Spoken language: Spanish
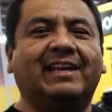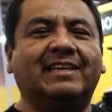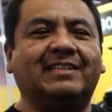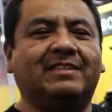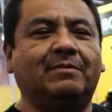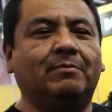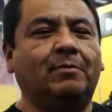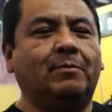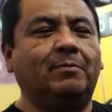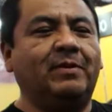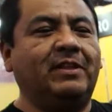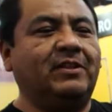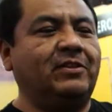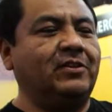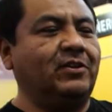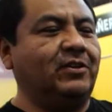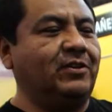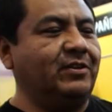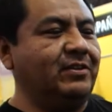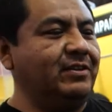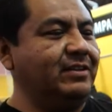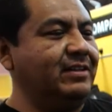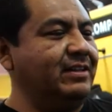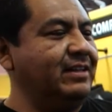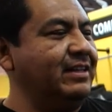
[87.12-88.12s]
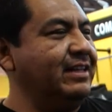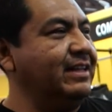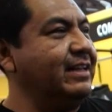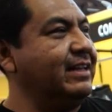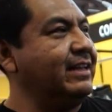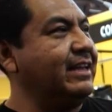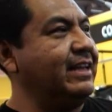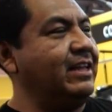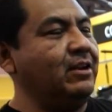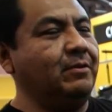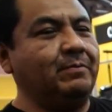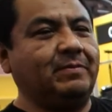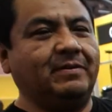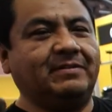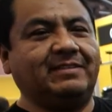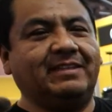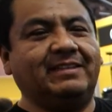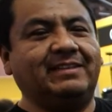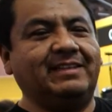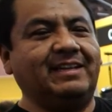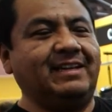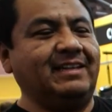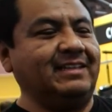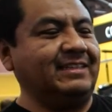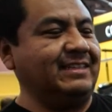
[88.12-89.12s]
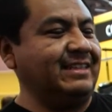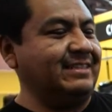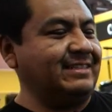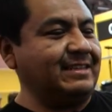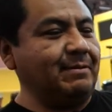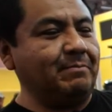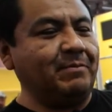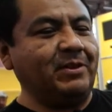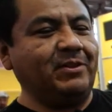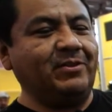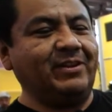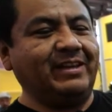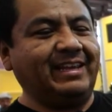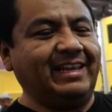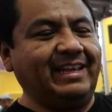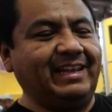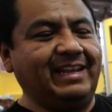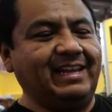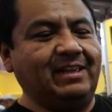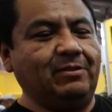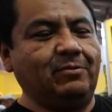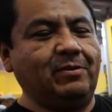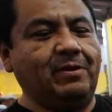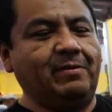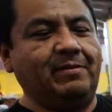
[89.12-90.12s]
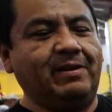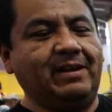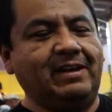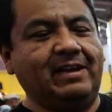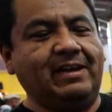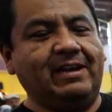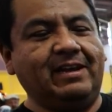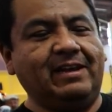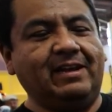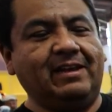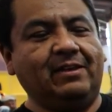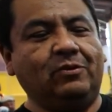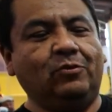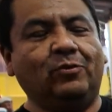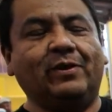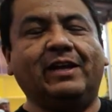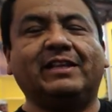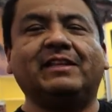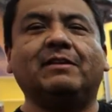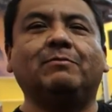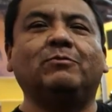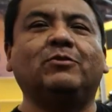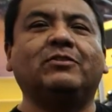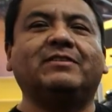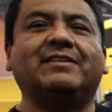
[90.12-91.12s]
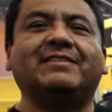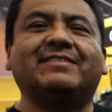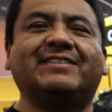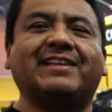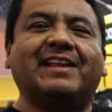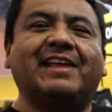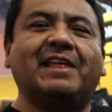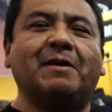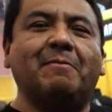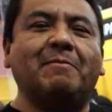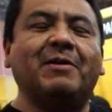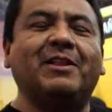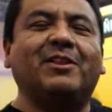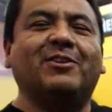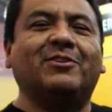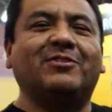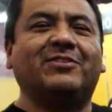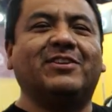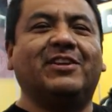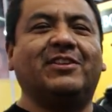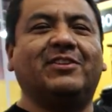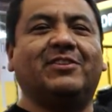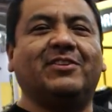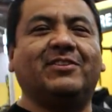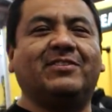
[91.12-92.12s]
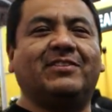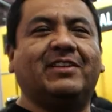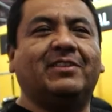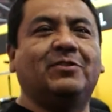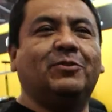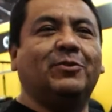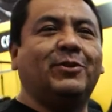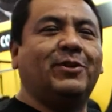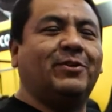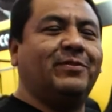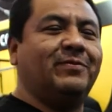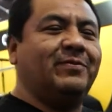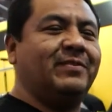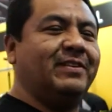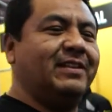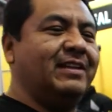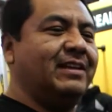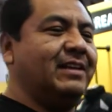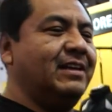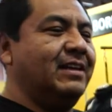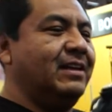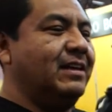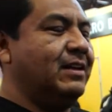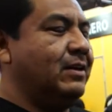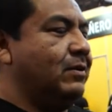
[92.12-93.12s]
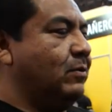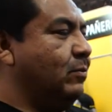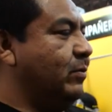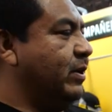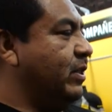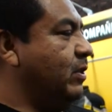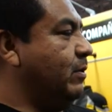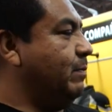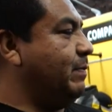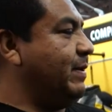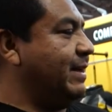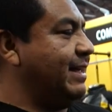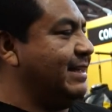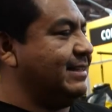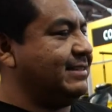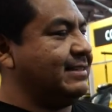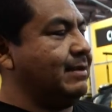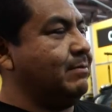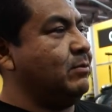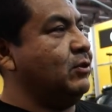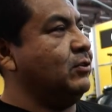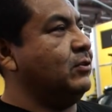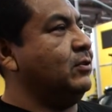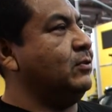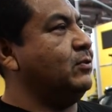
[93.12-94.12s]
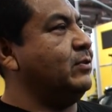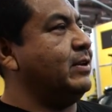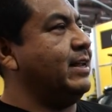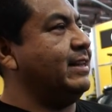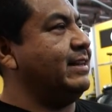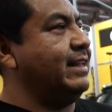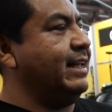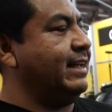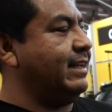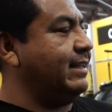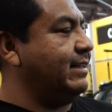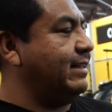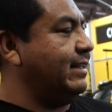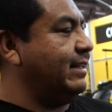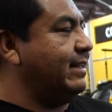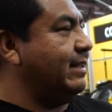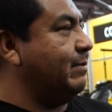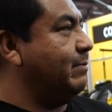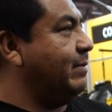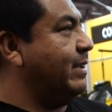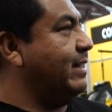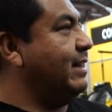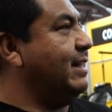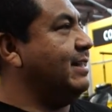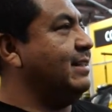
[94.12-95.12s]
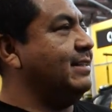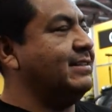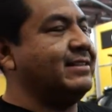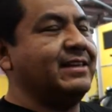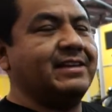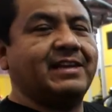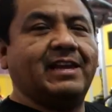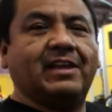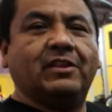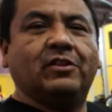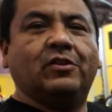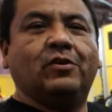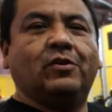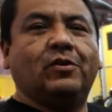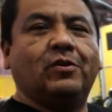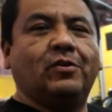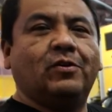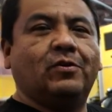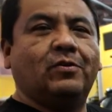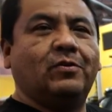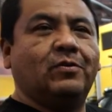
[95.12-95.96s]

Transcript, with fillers: este momento quiero presentarles, están viendo aquí la nueva Ducati Multistrada 1200 Enduro. Bueno, para esta moto Turatec viene diseñando